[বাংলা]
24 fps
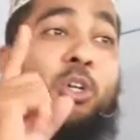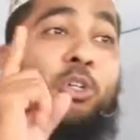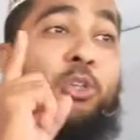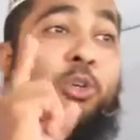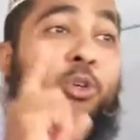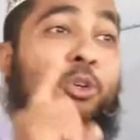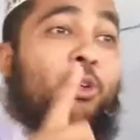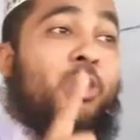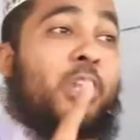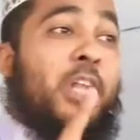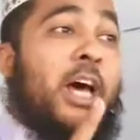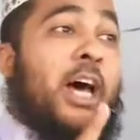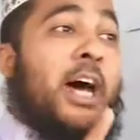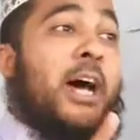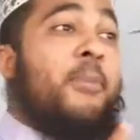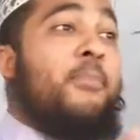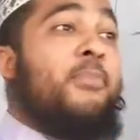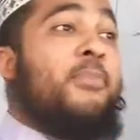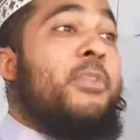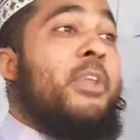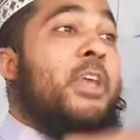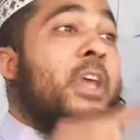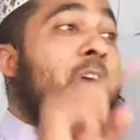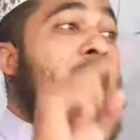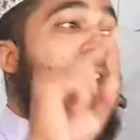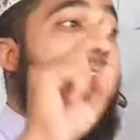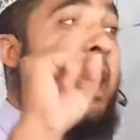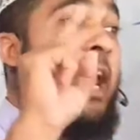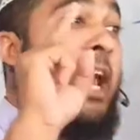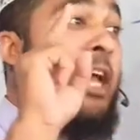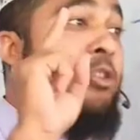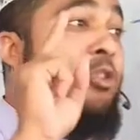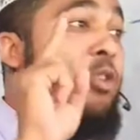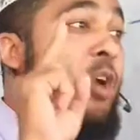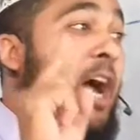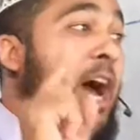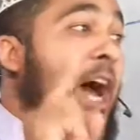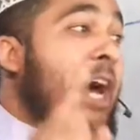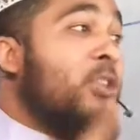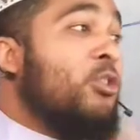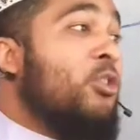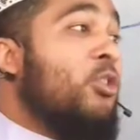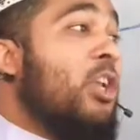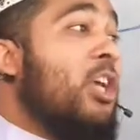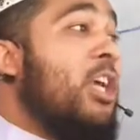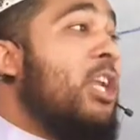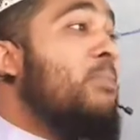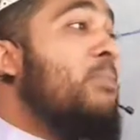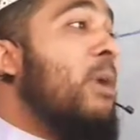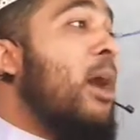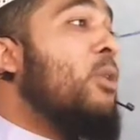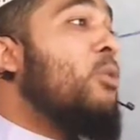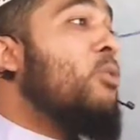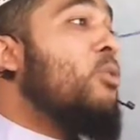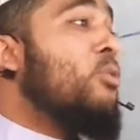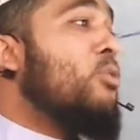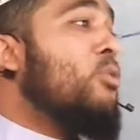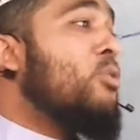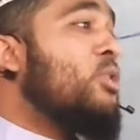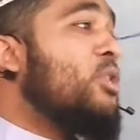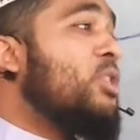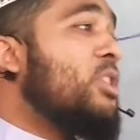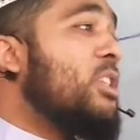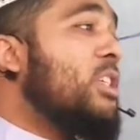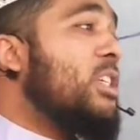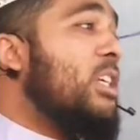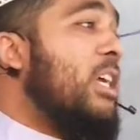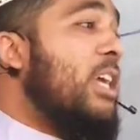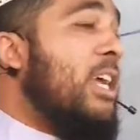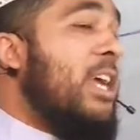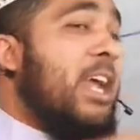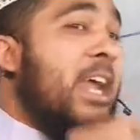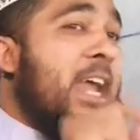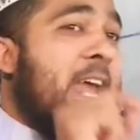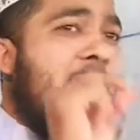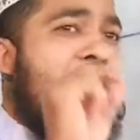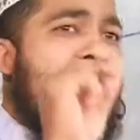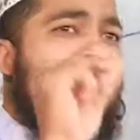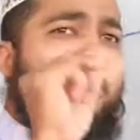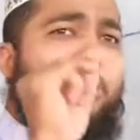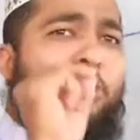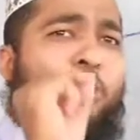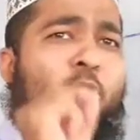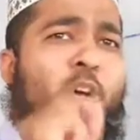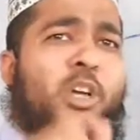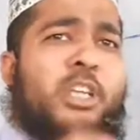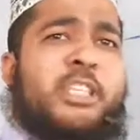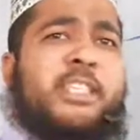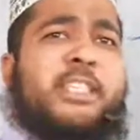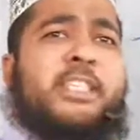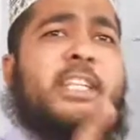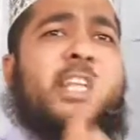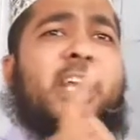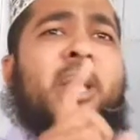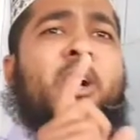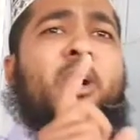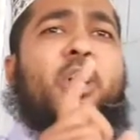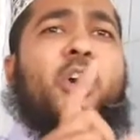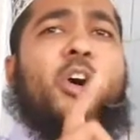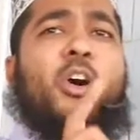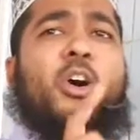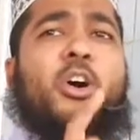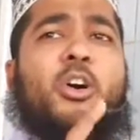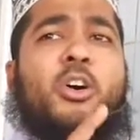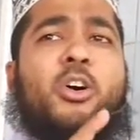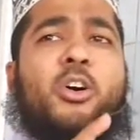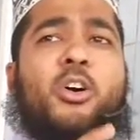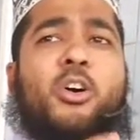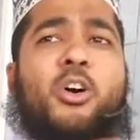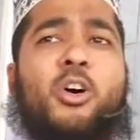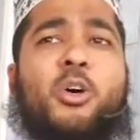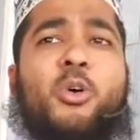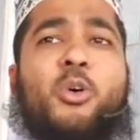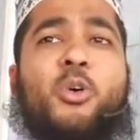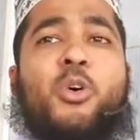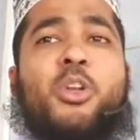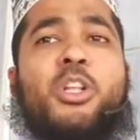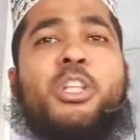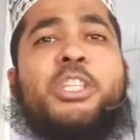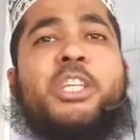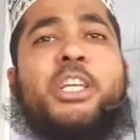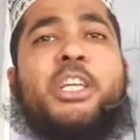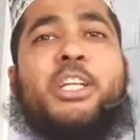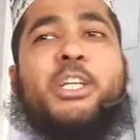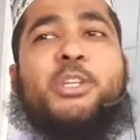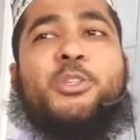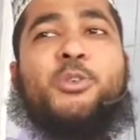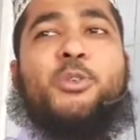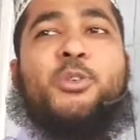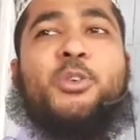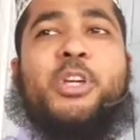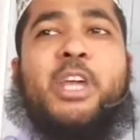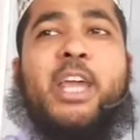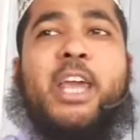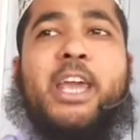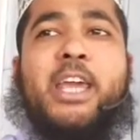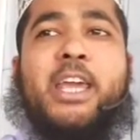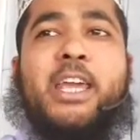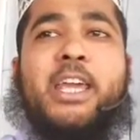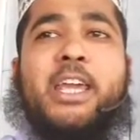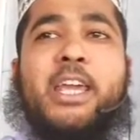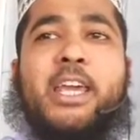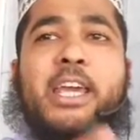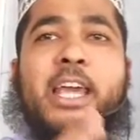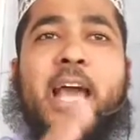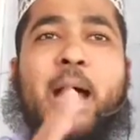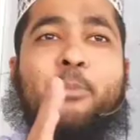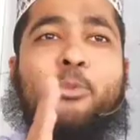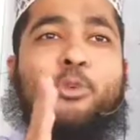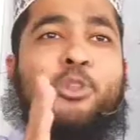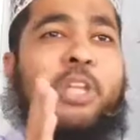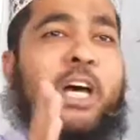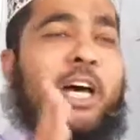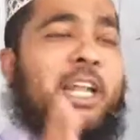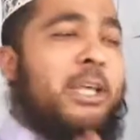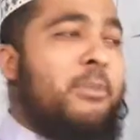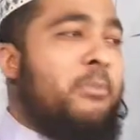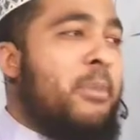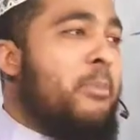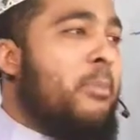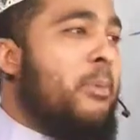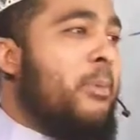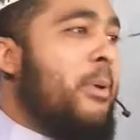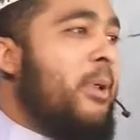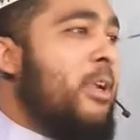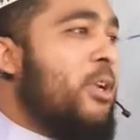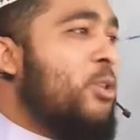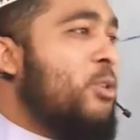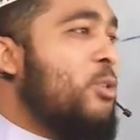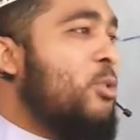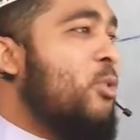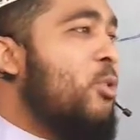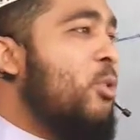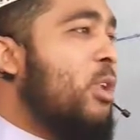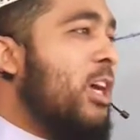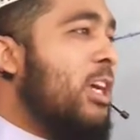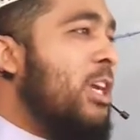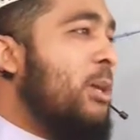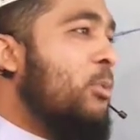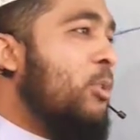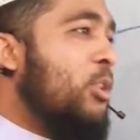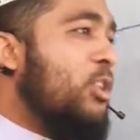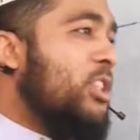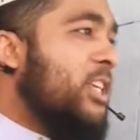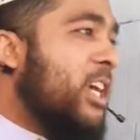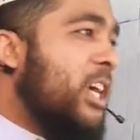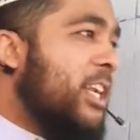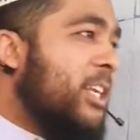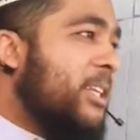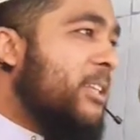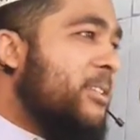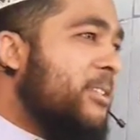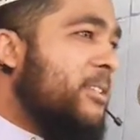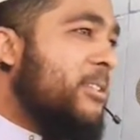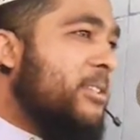রসুল্লাহ এত আদরের মানুষ এত স্নেহ করেছেন রসুলকে আবু তালেব রসুল্লাহ কি বলছেন